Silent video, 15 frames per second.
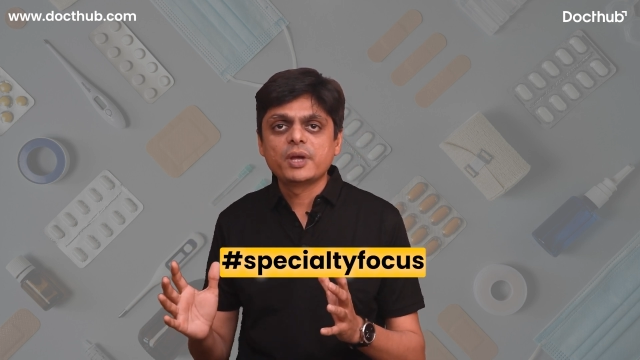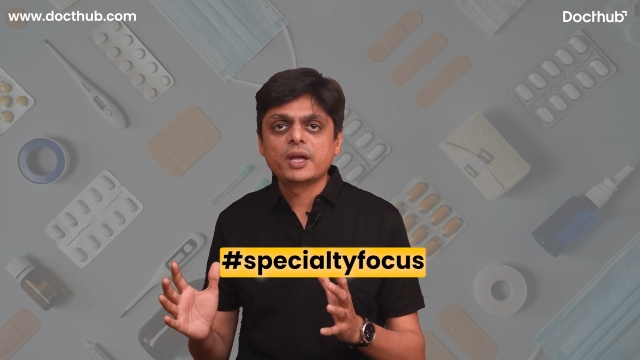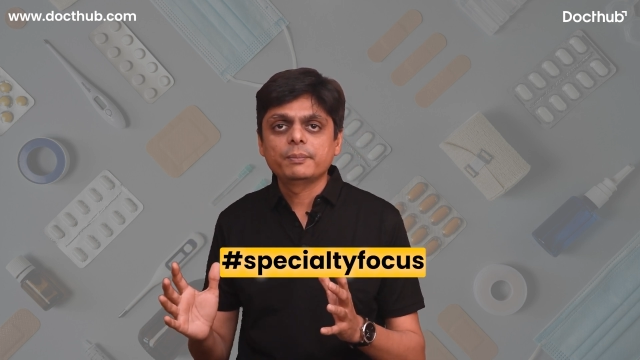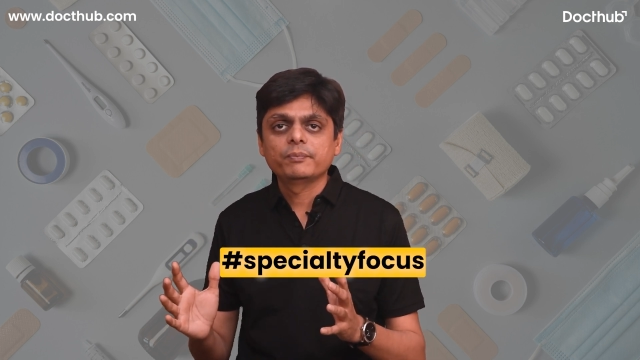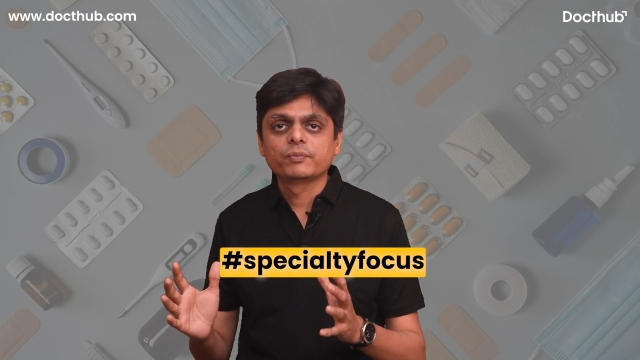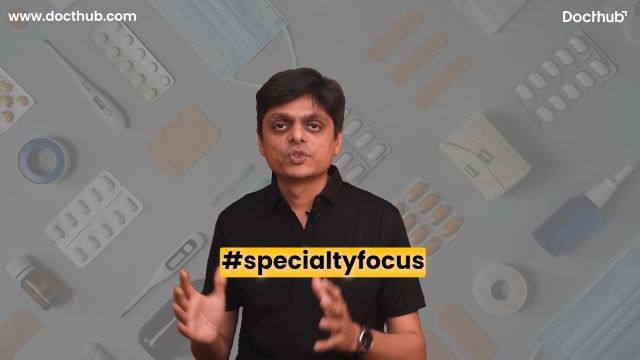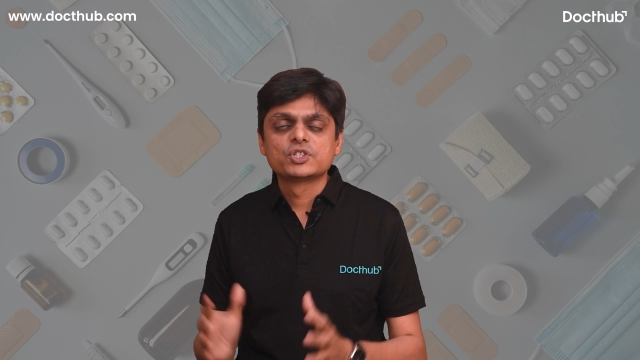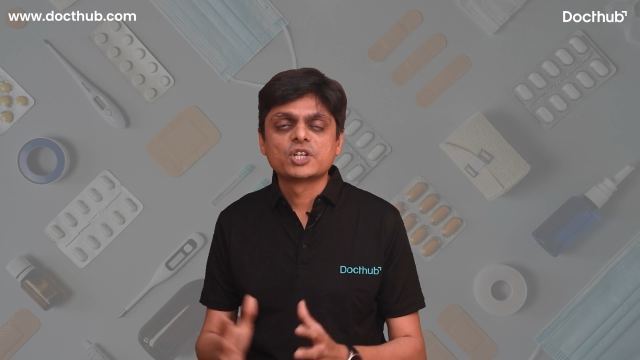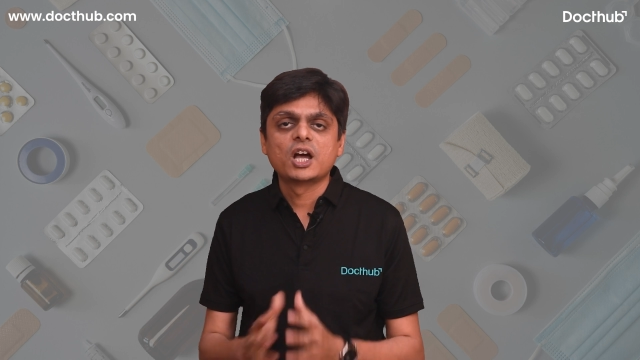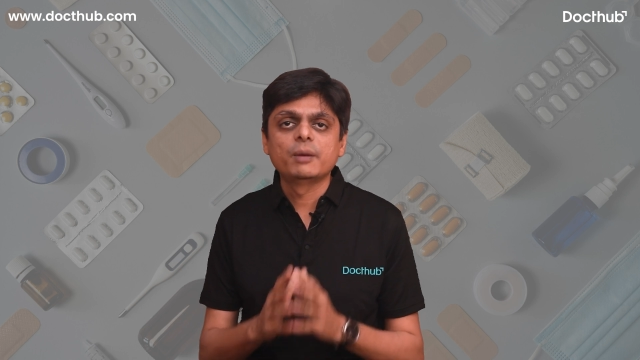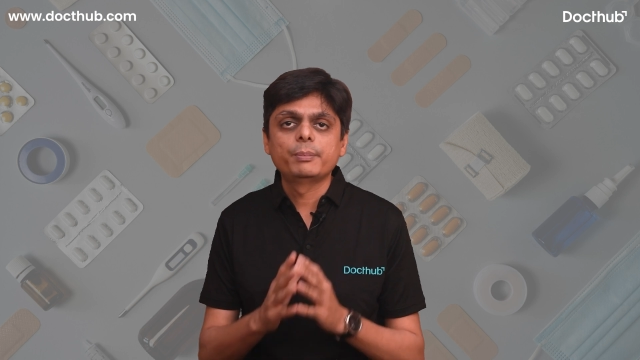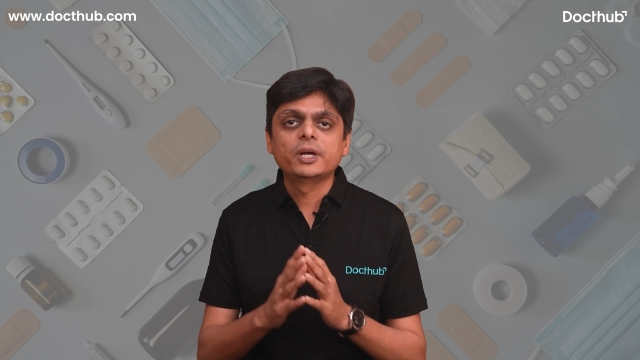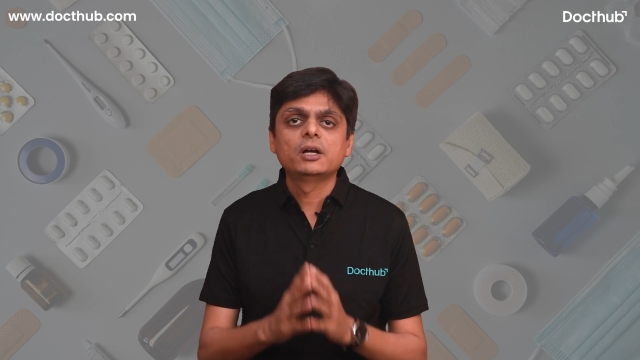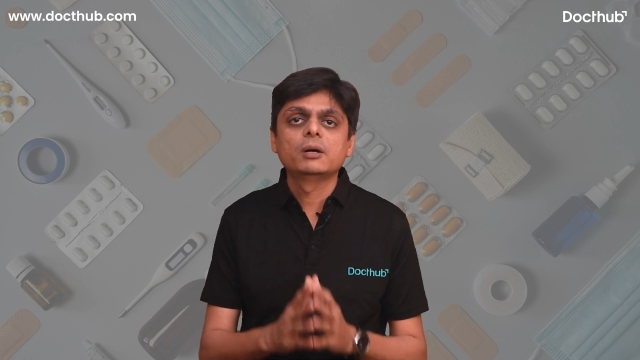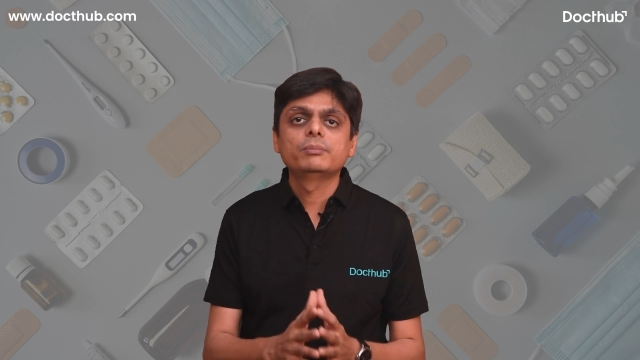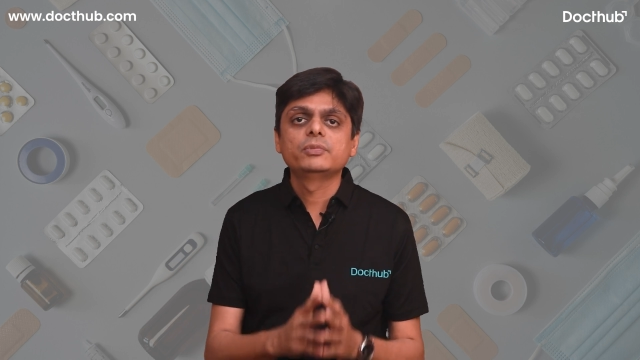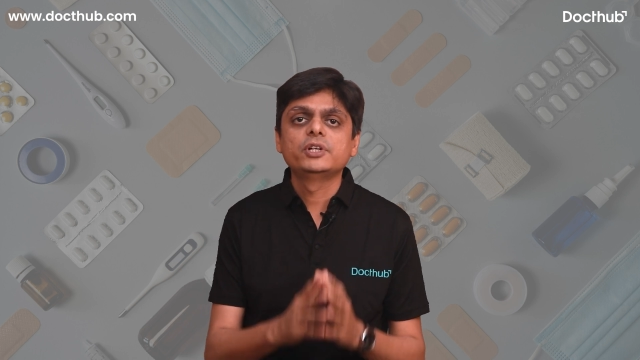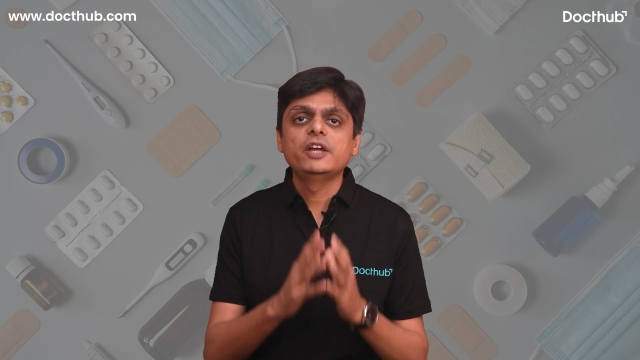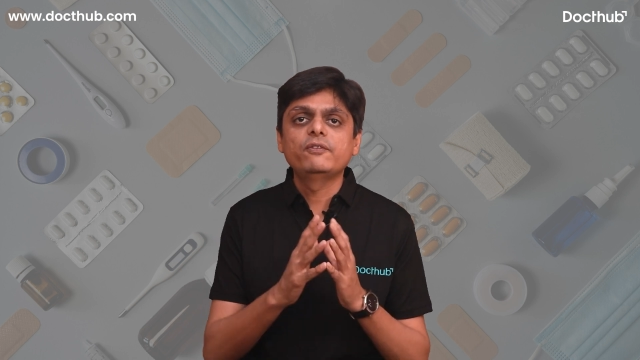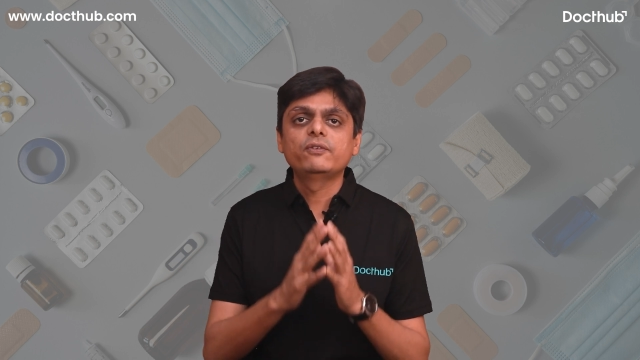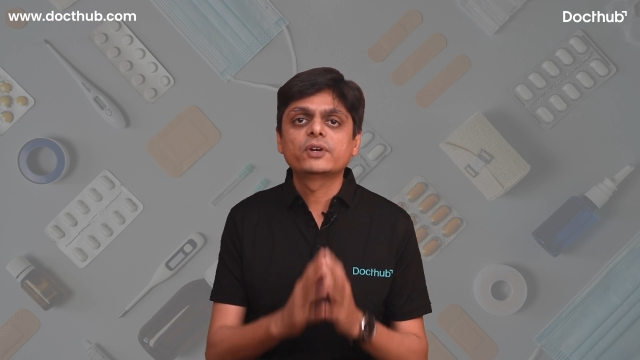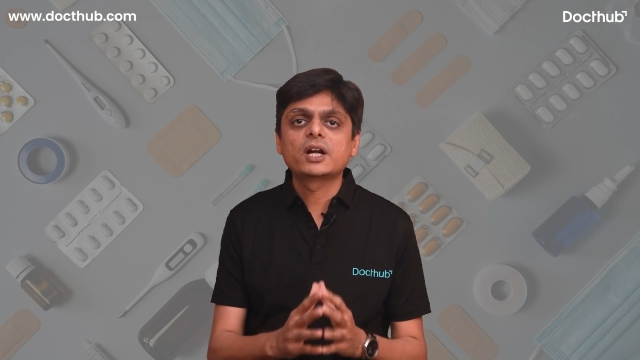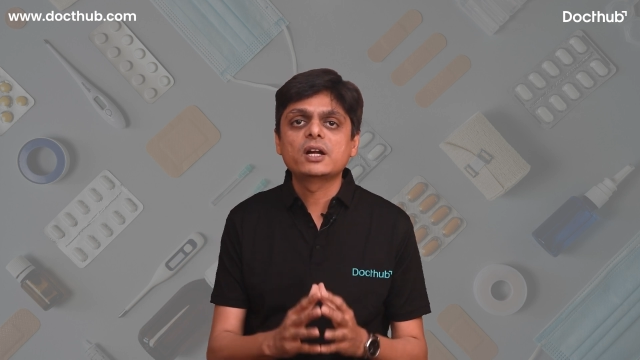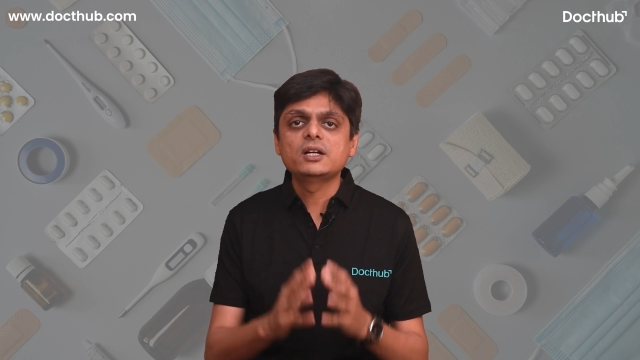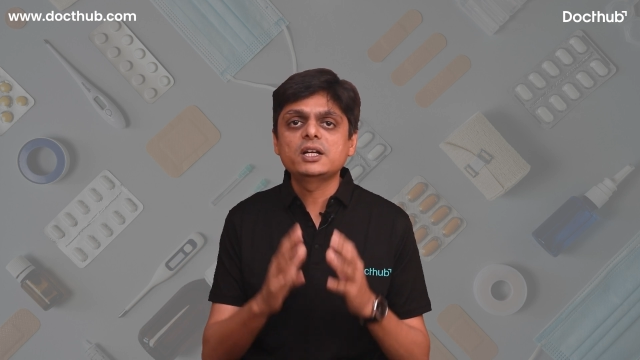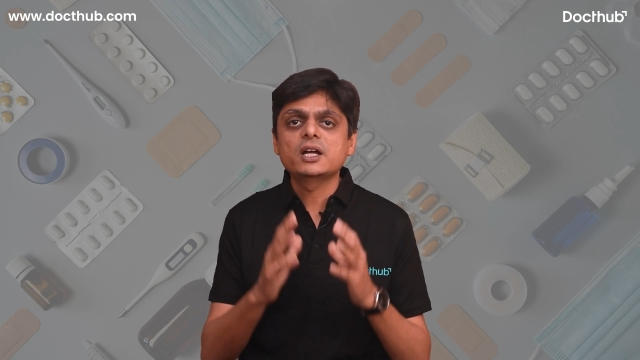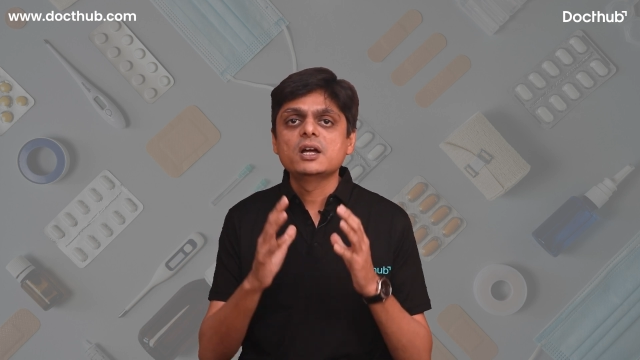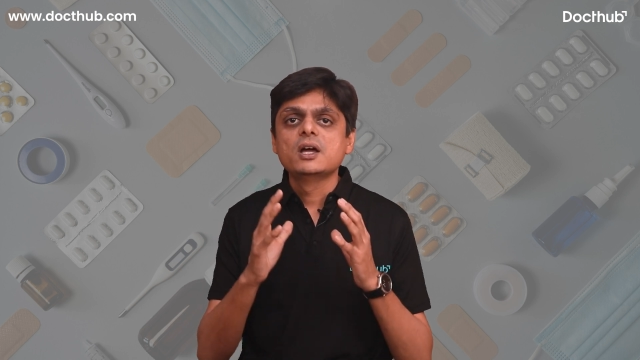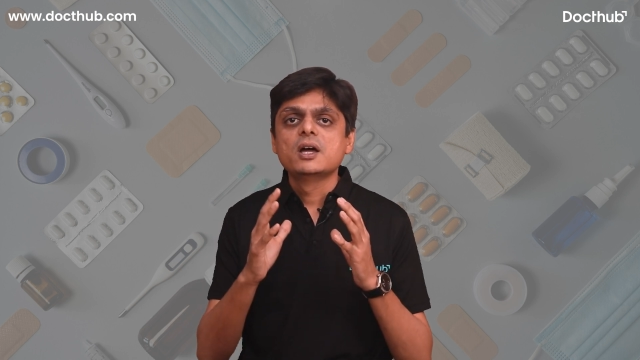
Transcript: में जहाँ पे हम डिफरेंट